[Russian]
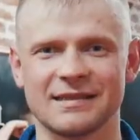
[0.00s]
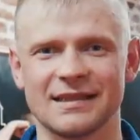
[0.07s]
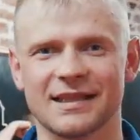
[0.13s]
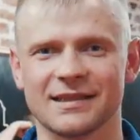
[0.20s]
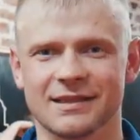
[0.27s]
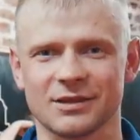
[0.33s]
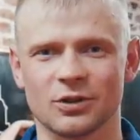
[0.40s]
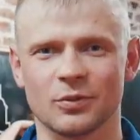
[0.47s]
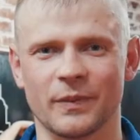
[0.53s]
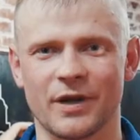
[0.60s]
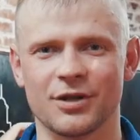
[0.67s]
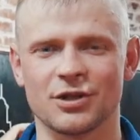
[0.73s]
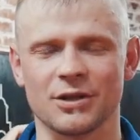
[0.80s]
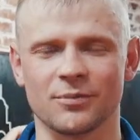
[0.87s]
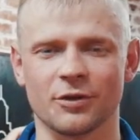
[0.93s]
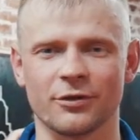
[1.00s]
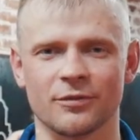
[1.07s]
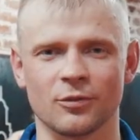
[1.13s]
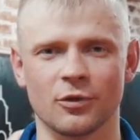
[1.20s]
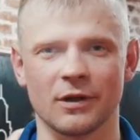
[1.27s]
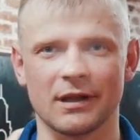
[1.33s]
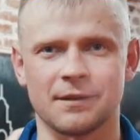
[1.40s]
всех с наступающим
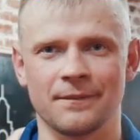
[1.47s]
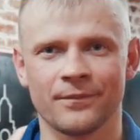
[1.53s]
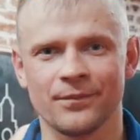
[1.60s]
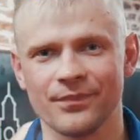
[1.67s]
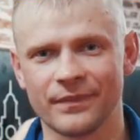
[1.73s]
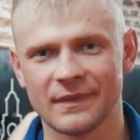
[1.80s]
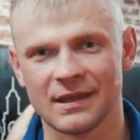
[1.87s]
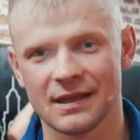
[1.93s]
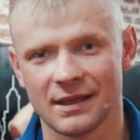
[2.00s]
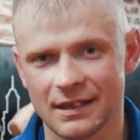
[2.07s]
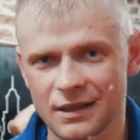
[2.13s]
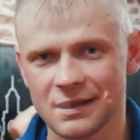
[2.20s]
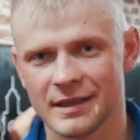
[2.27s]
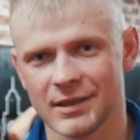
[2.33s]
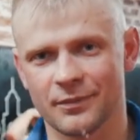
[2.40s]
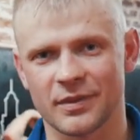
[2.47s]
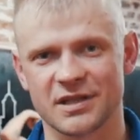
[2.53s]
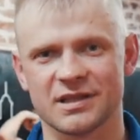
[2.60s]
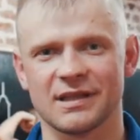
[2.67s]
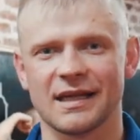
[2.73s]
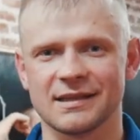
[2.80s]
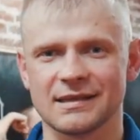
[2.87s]
Новым годом.
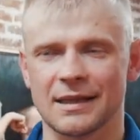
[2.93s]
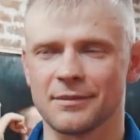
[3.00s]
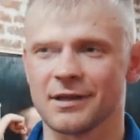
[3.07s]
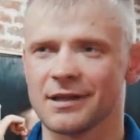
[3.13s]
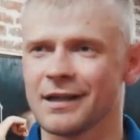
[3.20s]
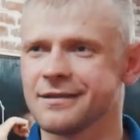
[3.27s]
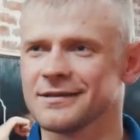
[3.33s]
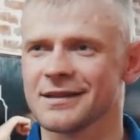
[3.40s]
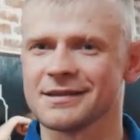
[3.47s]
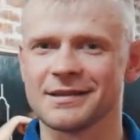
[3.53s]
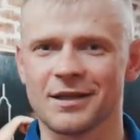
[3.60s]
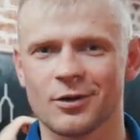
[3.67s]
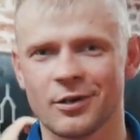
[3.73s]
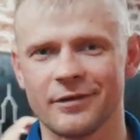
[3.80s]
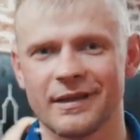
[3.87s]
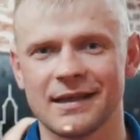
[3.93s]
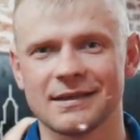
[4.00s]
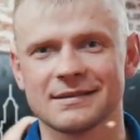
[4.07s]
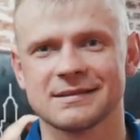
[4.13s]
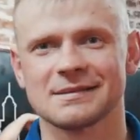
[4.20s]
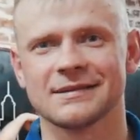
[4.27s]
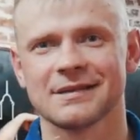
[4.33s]
Пожелать самое главное здоровья,
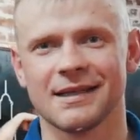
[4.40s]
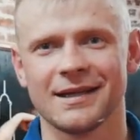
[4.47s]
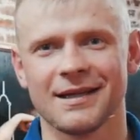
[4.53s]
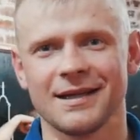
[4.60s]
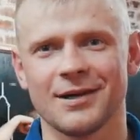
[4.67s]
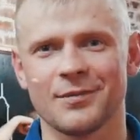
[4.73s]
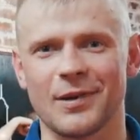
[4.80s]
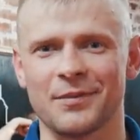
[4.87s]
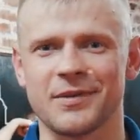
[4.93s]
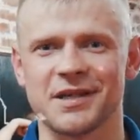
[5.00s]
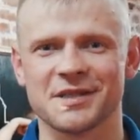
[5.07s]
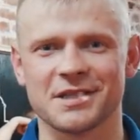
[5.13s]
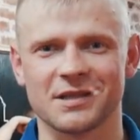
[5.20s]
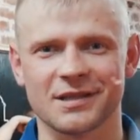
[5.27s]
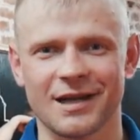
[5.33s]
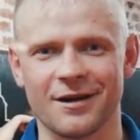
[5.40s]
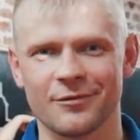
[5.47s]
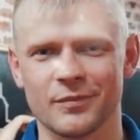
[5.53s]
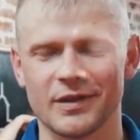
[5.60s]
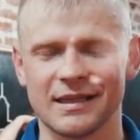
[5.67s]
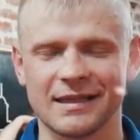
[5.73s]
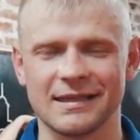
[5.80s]
поменьше
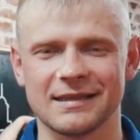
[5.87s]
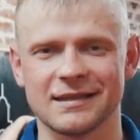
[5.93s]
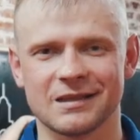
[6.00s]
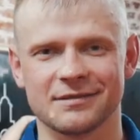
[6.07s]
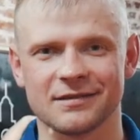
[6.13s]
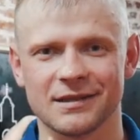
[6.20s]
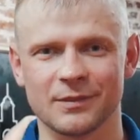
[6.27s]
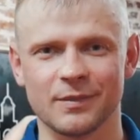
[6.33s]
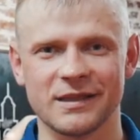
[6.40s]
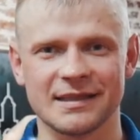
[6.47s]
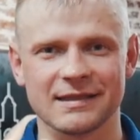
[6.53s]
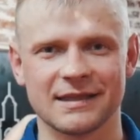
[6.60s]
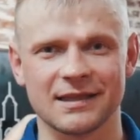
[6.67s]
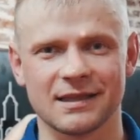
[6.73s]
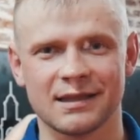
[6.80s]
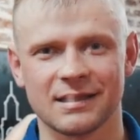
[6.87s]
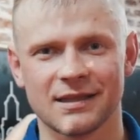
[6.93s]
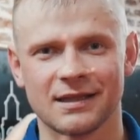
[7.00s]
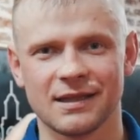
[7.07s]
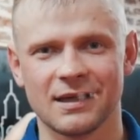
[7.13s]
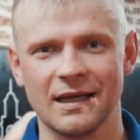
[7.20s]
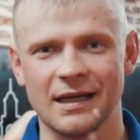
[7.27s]
травм, берегите своих близких.
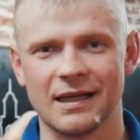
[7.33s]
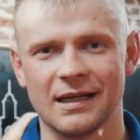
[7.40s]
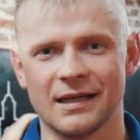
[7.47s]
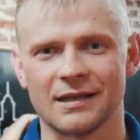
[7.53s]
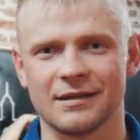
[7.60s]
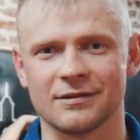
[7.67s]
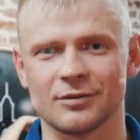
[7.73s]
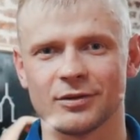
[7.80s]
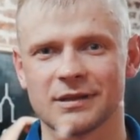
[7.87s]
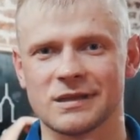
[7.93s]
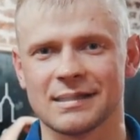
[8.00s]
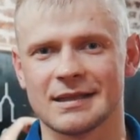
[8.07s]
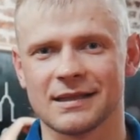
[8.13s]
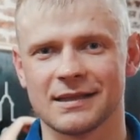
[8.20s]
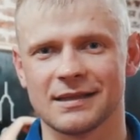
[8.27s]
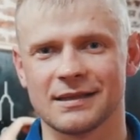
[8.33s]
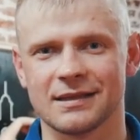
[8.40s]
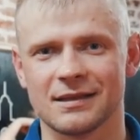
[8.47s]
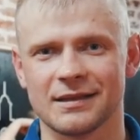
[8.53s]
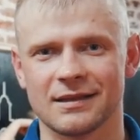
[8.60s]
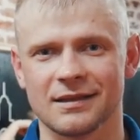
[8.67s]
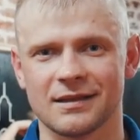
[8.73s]
Вот.
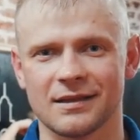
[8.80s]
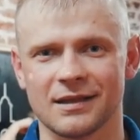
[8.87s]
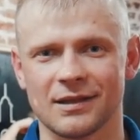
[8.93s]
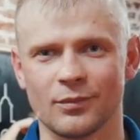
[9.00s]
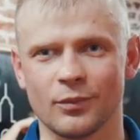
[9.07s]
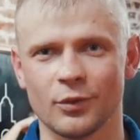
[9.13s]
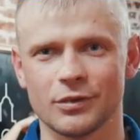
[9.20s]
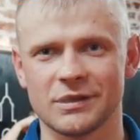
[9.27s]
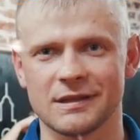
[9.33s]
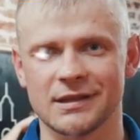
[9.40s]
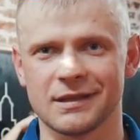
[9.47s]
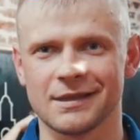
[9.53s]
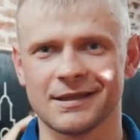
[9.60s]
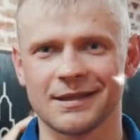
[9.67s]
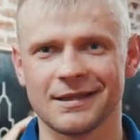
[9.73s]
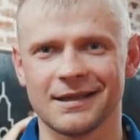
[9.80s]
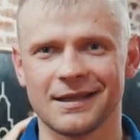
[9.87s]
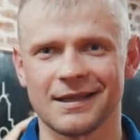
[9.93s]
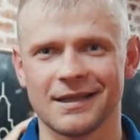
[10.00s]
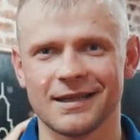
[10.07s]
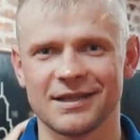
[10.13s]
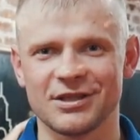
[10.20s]
Э, будьте
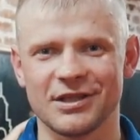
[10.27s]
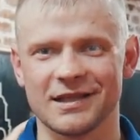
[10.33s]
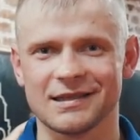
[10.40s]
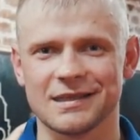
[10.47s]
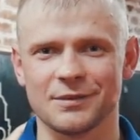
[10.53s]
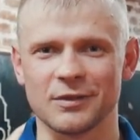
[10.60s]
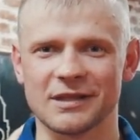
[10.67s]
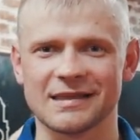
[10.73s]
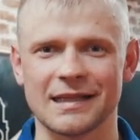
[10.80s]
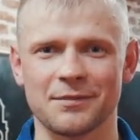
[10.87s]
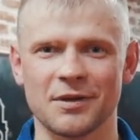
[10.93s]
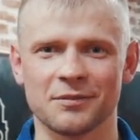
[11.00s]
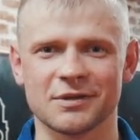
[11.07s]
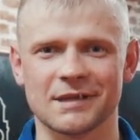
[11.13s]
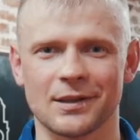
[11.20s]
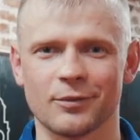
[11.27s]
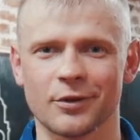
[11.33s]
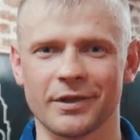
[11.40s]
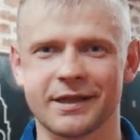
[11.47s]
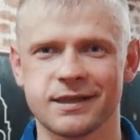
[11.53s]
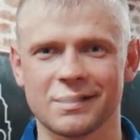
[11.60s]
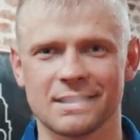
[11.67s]
честными с самим
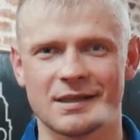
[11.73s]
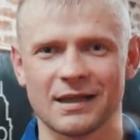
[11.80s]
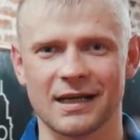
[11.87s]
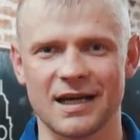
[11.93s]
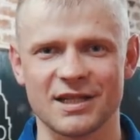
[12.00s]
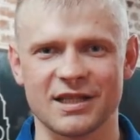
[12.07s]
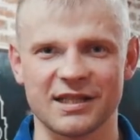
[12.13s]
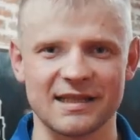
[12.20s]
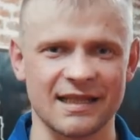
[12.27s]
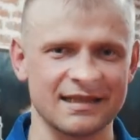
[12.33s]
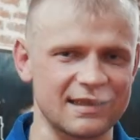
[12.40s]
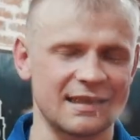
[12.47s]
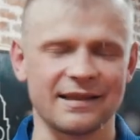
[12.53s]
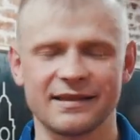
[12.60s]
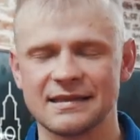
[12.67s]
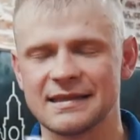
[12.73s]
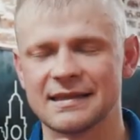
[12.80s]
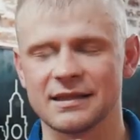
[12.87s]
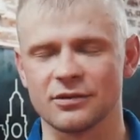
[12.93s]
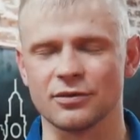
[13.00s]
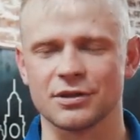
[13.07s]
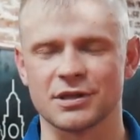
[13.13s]
собой. Каждый день
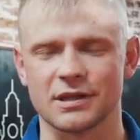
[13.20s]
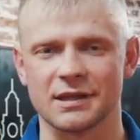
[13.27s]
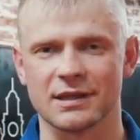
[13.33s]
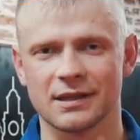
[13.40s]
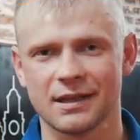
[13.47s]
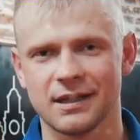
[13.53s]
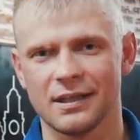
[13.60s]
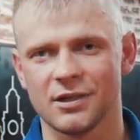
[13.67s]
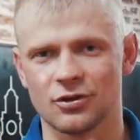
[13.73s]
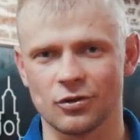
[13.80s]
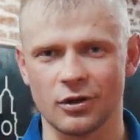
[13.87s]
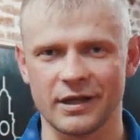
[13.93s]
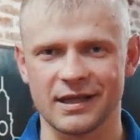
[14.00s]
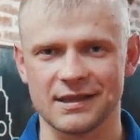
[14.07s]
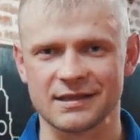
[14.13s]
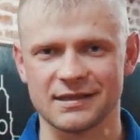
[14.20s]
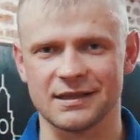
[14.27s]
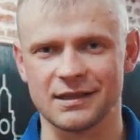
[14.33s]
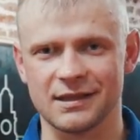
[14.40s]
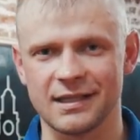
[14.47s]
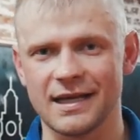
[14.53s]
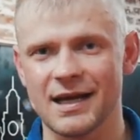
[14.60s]
становитесь лучше. Только
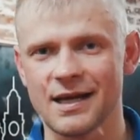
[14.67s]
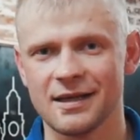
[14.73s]
СЛТ,